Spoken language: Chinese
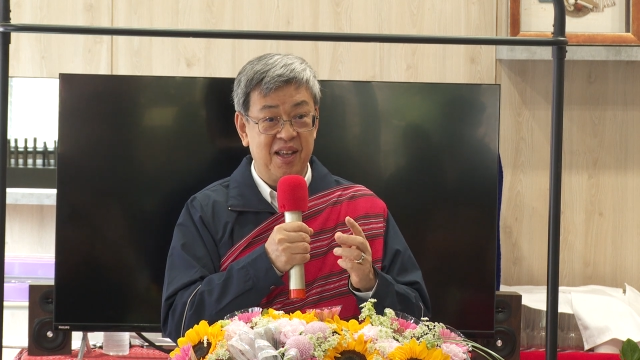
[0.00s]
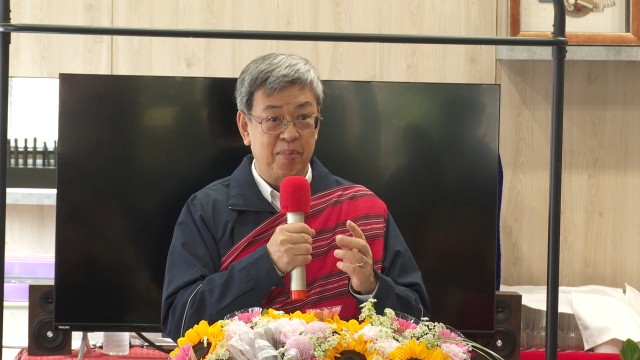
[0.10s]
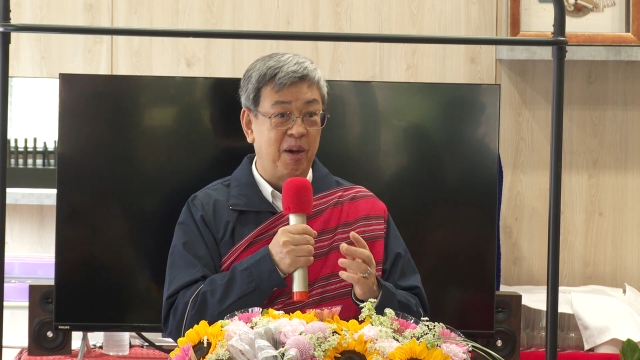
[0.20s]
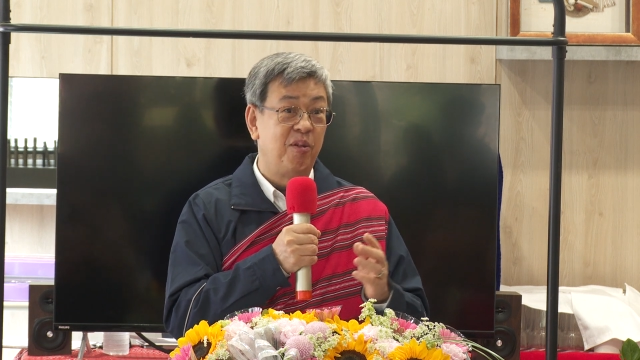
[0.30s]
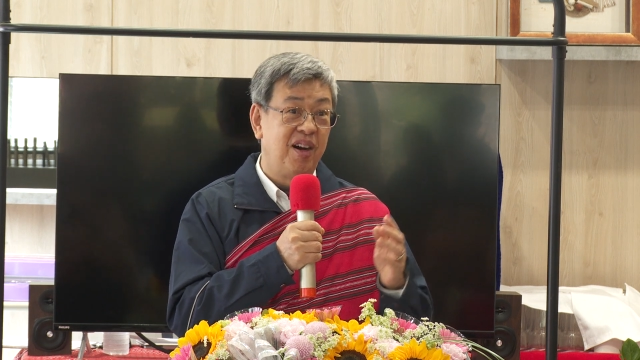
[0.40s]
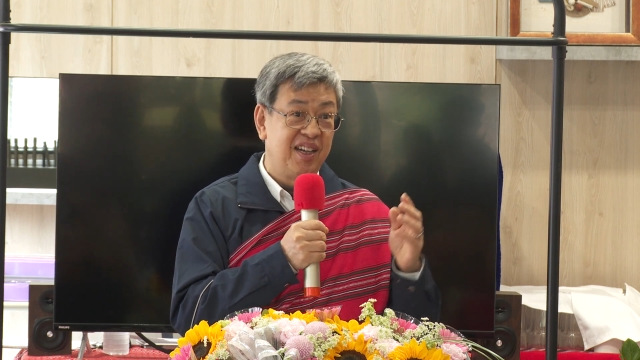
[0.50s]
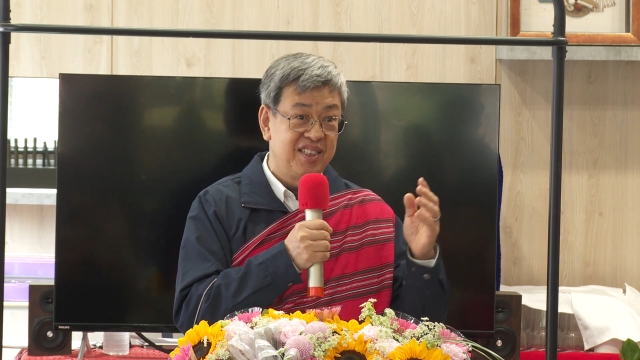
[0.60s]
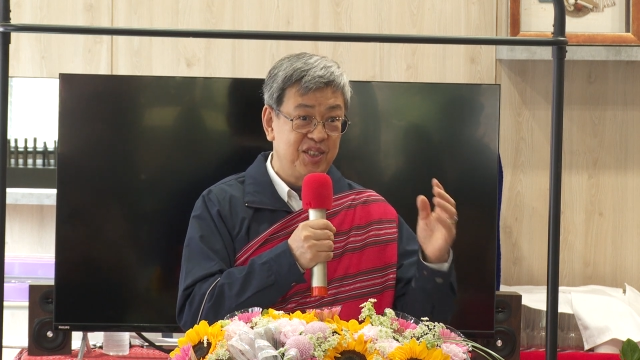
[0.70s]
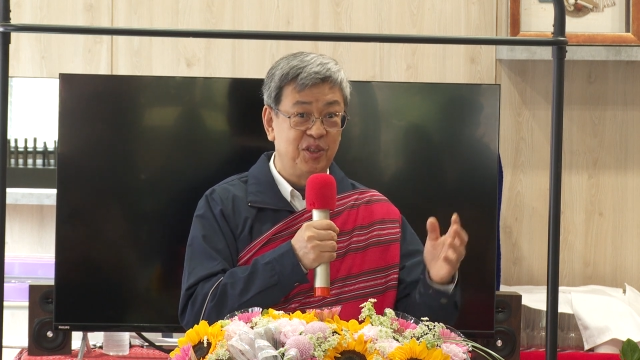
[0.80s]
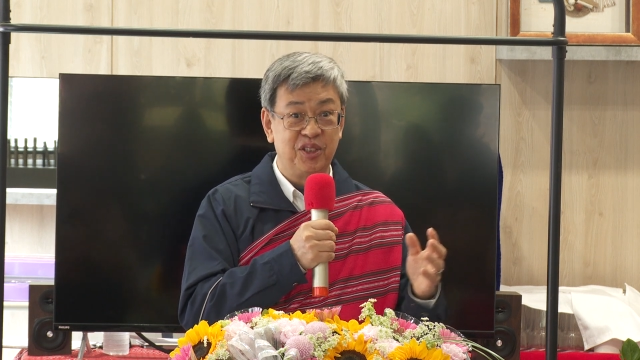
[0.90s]
包括
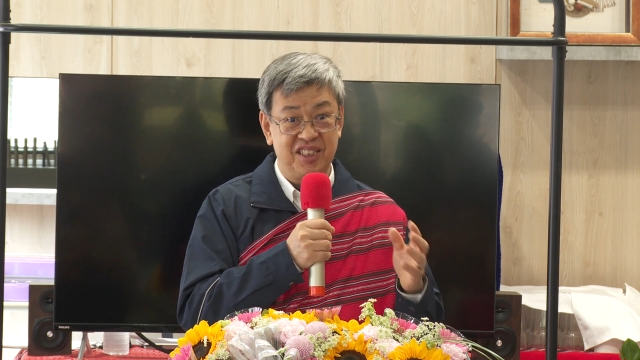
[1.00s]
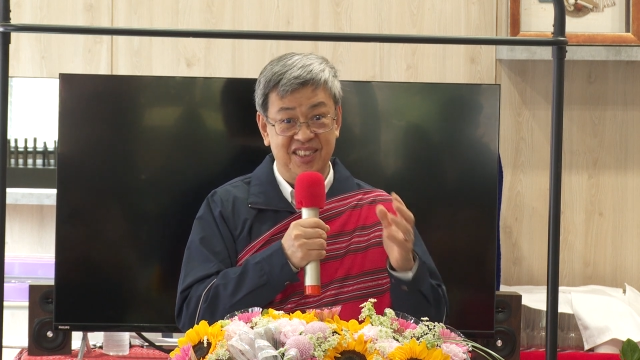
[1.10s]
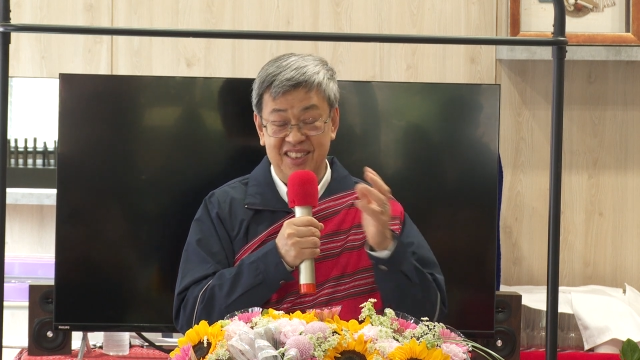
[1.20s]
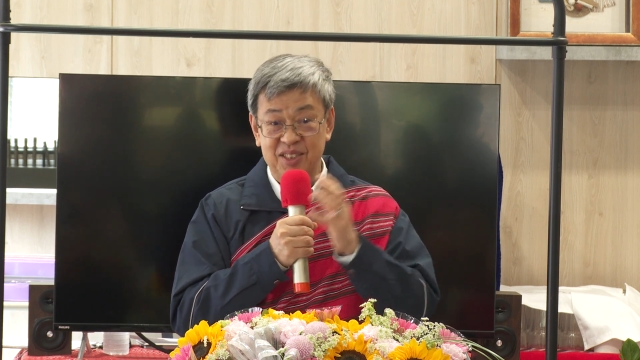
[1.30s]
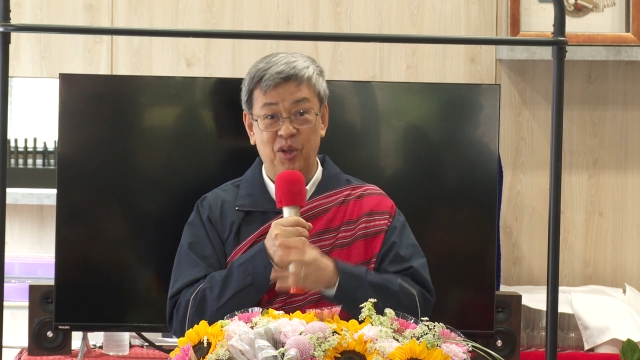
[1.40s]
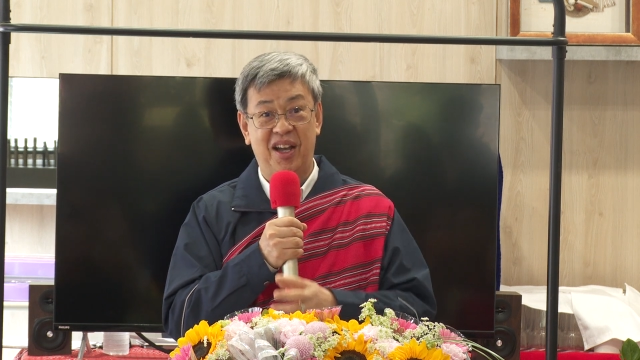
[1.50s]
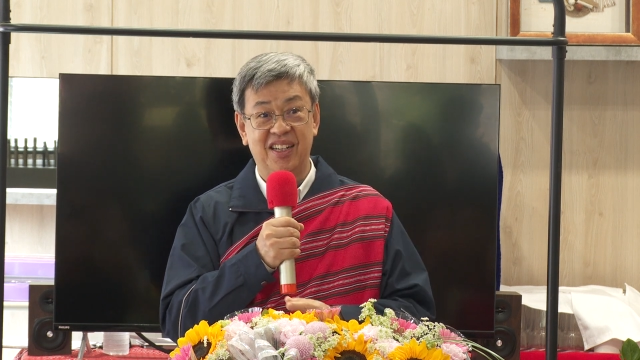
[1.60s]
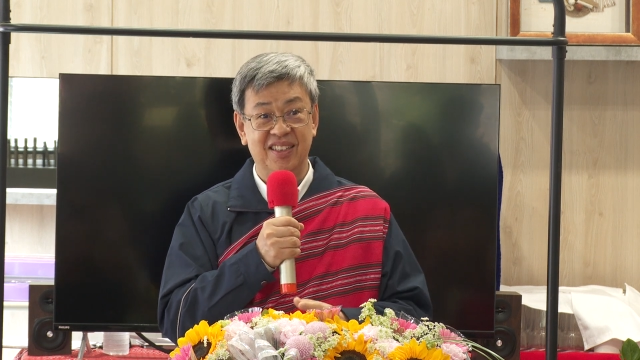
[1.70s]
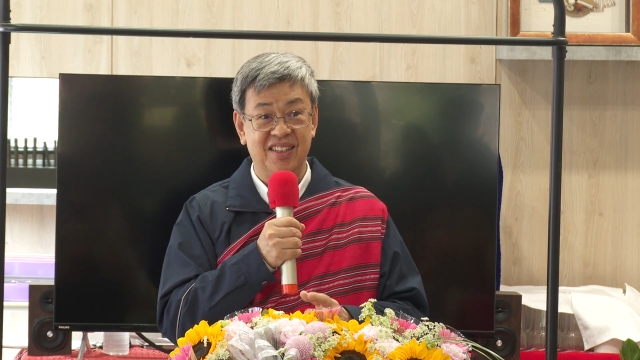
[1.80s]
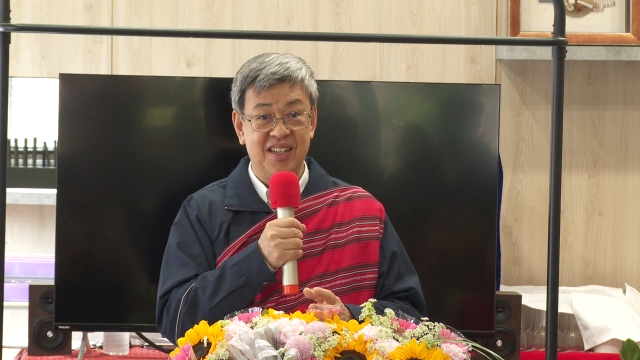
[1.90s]
自由行跟团
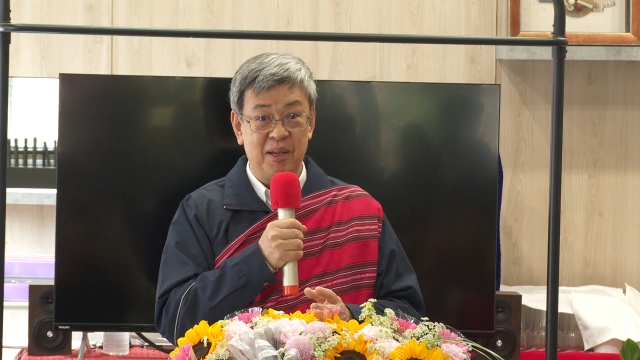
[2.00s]
客。